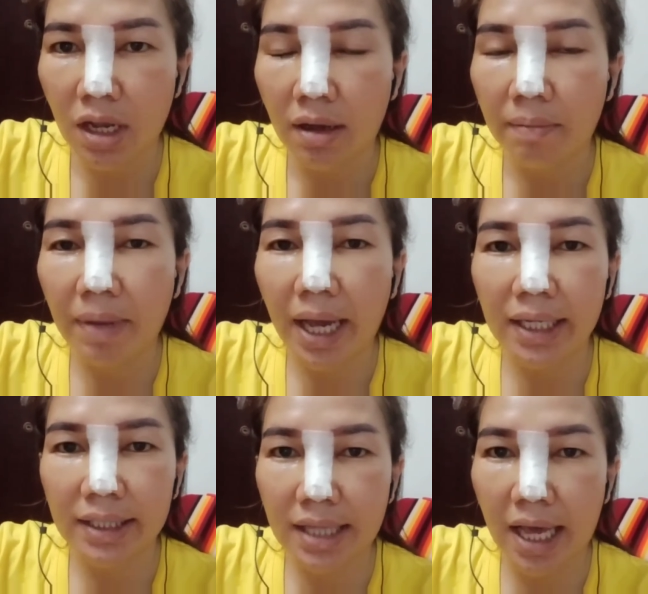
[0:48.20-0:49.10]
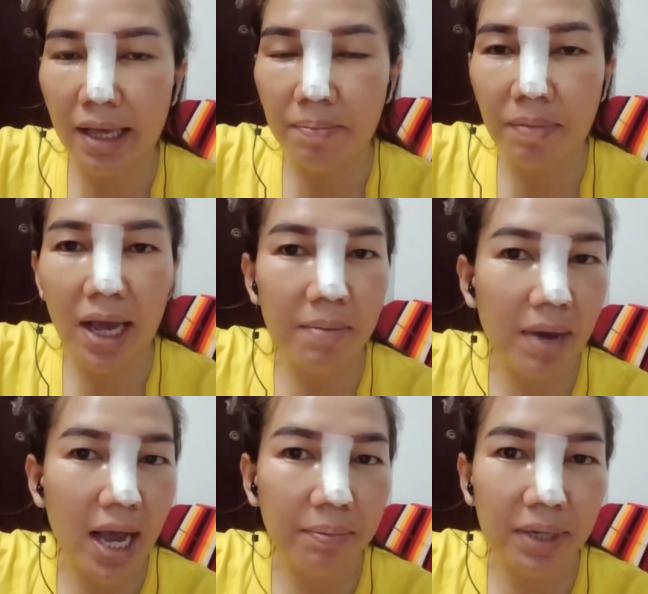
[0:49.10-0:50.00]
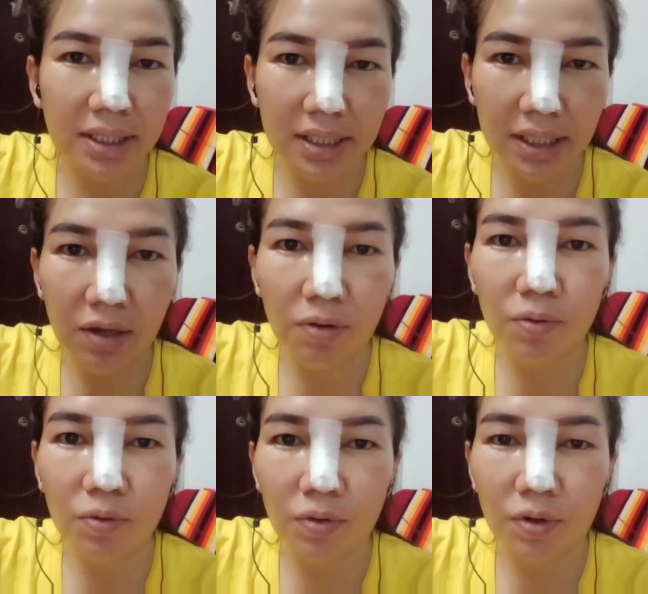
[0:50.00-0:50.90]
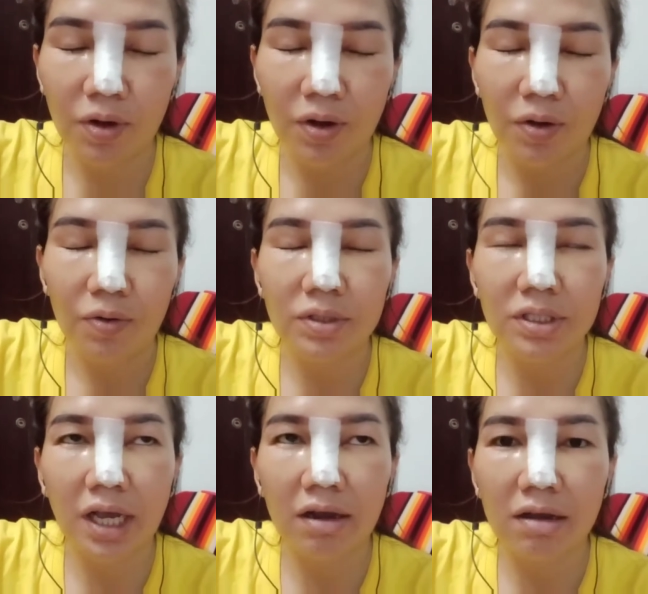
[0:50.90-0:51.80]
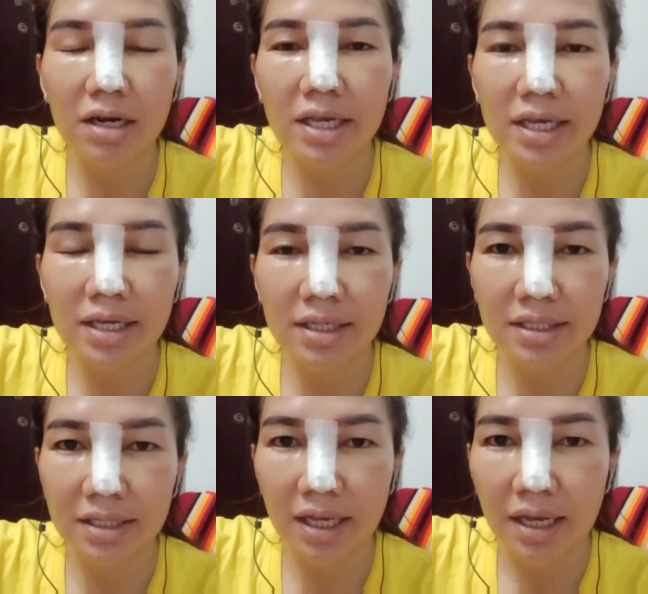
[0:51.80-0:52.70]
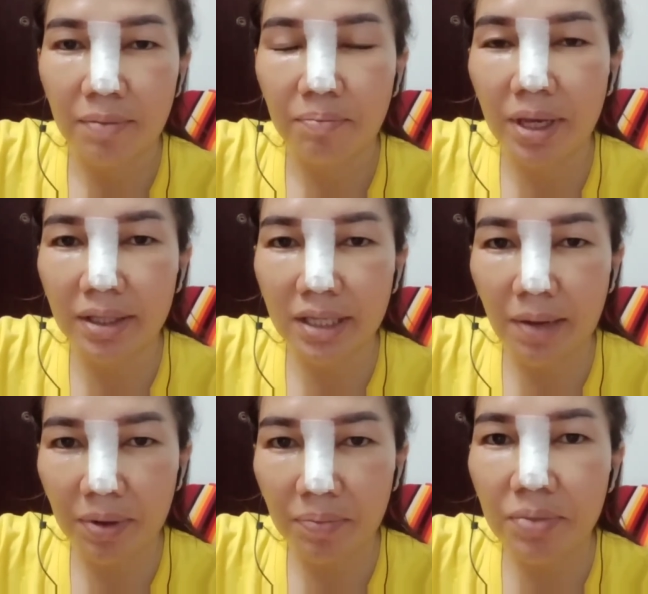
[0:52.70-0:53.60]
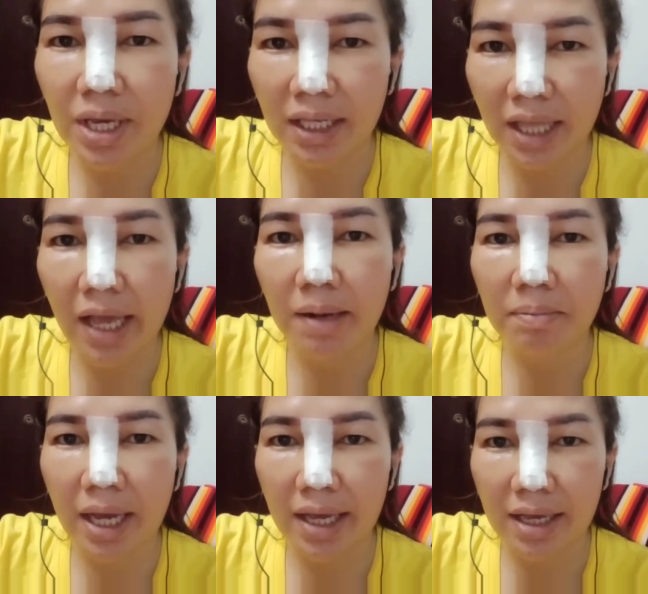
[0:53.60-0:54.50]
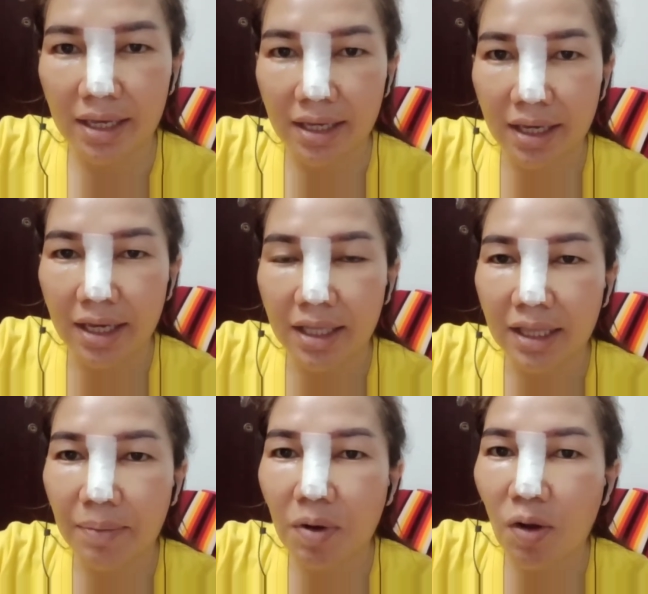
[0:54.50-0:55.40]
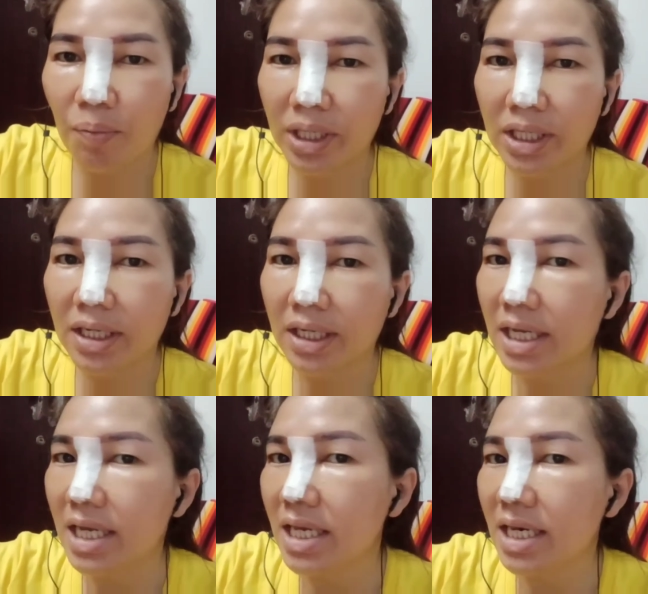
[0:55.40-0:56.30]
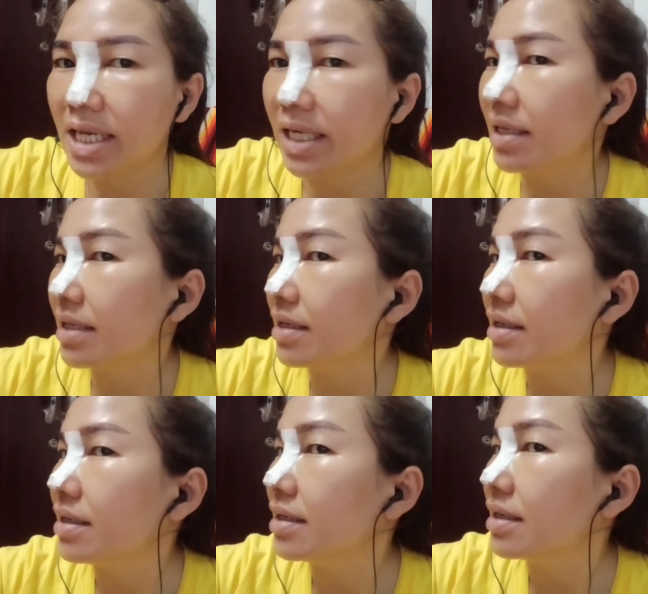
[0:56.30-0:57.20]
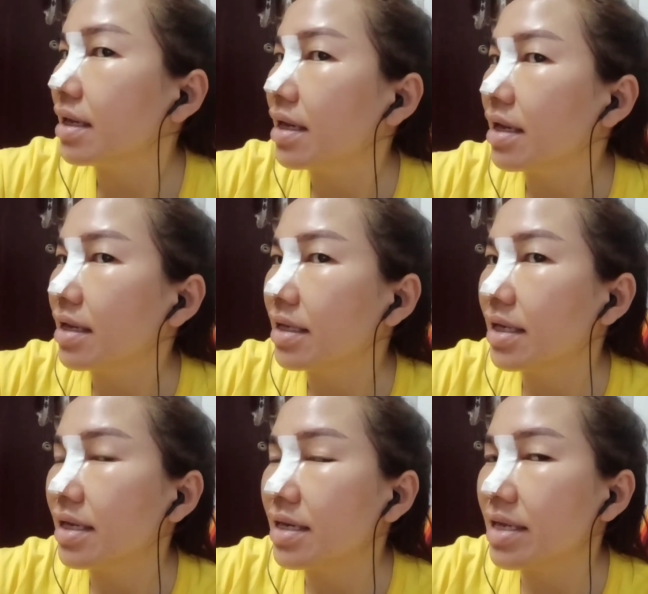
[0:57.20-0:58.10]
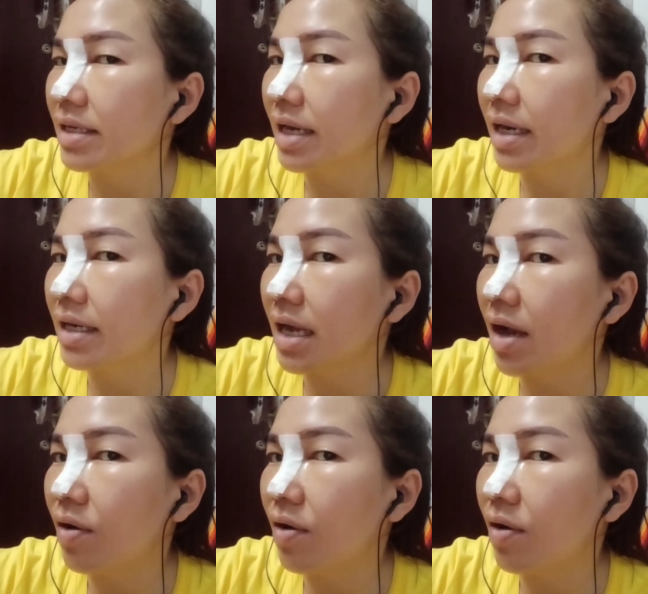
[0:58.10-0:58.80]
ปลายใสปลายบางเหมือนจะทะลุอุจังก็เลยไปจะไปเปลี่ยนแท่งใหม่แต่พอไปถึง คลินิกคลินิกนั้นเขา